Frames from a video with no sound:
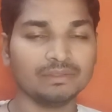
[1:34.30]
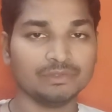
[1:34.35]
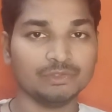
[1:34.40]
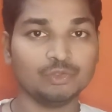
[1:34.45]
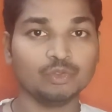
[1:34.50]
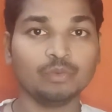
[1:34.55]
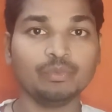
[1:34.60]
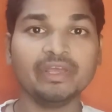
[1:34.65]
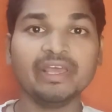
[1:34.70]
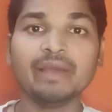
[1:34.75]

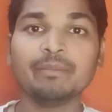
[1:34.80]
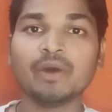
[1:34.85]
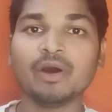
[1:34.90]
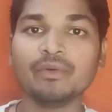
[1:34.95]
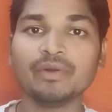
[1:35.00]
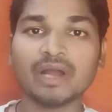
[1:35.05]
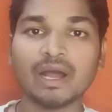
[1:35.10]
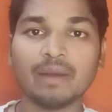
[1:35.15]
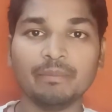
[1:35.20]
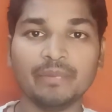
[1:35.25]
जो भी
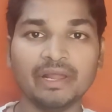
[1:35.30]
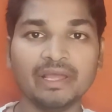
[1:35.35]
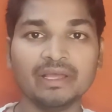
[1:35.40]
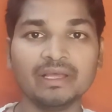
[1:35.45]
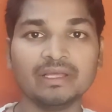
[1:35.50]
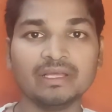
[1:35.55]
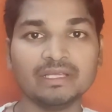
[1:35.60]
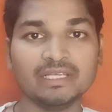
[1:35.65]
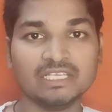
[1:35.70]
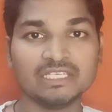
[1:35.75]
अमाउंट आपने
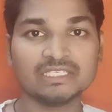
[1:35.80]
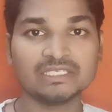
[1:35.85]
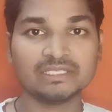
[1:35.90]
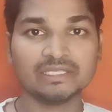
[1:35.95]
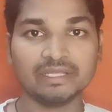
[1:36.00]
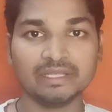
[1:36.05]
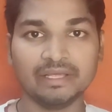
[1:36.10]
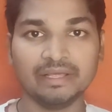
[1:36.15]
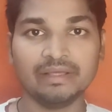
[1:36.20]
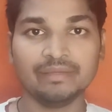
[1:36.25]
इस
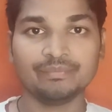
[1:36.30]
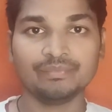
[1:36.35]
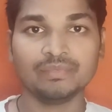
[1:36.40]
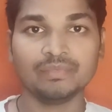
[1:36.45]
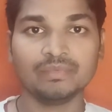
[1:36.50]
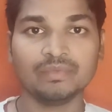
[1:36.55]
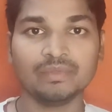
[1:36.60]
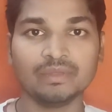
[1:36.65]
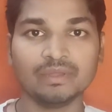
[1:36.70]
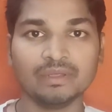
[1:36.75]

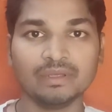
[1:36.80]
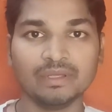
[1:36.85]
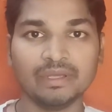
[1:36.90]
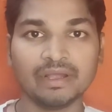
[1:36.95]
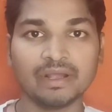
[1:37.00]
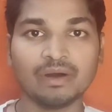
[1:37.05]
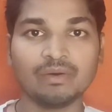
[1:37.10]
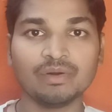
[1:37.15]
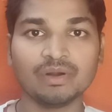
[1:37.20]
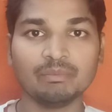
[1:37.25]

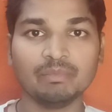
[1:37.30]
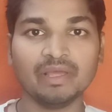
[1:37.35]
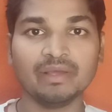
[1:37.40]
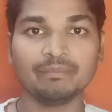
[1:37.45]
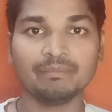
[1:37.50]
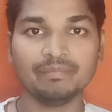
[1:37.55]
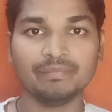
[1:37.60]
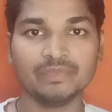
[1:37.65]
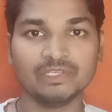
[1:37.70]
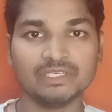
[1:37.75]
अकाउंट
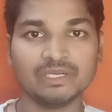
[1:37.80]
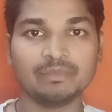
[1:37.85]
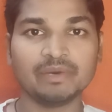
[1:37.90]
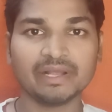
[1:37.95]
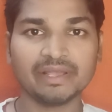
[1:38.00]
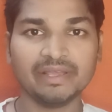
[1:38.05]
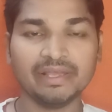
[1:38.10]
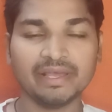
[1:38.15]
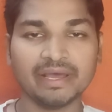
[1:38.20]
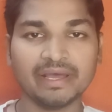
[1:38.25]
में जमा
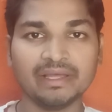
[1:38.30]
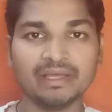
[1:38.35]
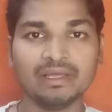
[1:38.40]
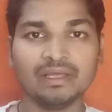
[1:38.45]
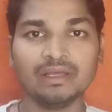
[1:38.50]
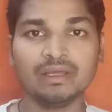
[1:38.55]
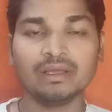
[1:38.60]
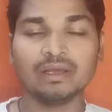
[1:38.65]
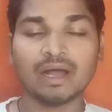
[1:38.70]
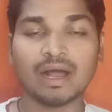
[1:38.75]
किया है
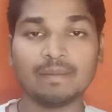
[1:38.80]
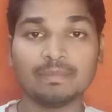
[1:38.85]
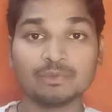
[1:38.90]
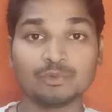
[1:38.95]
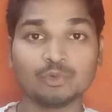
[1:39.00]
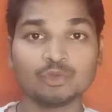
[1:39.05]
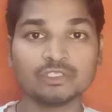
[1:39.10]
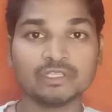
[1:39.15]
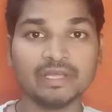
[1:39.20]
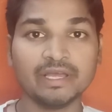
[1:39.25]
आप
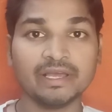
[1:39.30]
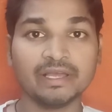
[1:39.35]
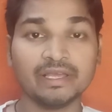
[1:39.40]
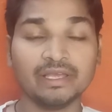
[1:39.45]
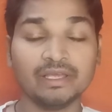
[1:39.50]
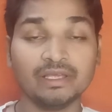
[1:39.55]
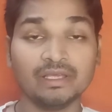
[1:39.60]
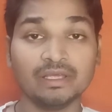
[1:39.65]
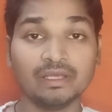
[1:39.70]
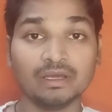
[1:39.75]
सोचते हैं
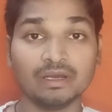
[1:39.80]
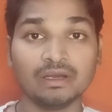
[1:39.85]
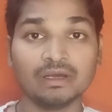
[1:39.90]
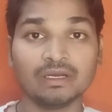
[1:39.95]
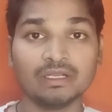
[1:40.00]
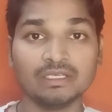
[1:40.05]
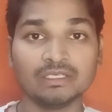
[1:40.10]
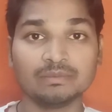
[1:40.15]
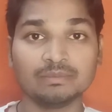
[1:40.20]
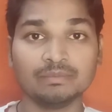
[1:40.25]
कि अगर
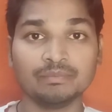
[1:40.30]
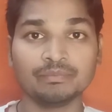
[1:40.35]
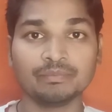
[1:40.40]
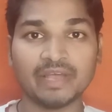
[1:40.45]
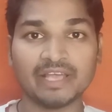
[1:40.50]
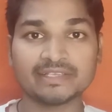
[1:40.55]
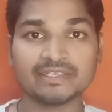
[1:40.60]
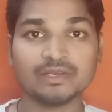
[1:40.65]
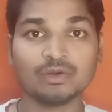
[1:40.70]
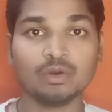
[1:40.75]
इस
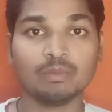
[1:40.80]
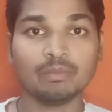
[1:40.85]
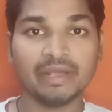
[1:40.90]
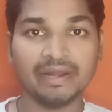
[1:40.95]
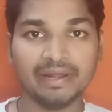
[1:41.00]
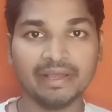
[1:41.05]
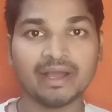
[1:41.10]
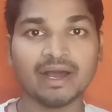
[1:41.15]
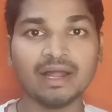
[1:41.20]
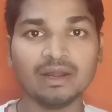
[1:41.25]
पैसे को मैं
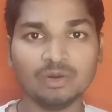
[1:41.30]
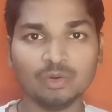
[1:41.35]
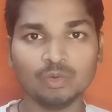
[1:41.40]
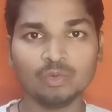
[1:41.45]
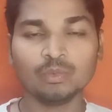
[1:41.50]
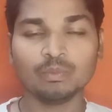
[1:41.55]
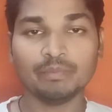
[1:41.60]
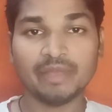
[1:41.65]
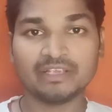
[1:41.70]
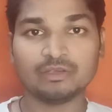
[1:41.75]
निकाल लूँ
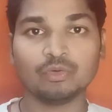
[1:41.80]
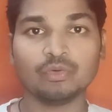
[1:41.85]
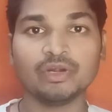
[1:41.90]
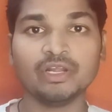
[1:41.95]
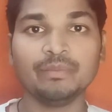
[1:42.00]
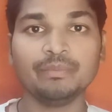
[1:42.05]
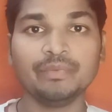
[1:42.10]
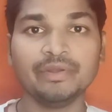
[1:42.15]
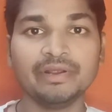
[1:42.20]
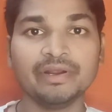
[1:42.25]

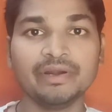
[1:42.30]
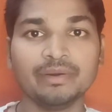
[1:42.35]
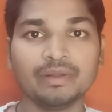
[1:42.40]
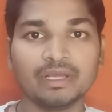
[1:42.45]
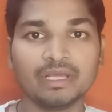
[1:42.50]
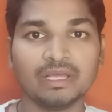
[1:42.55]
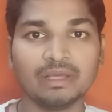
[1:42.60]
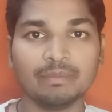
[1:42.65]
मेचोरिटी पीरियड के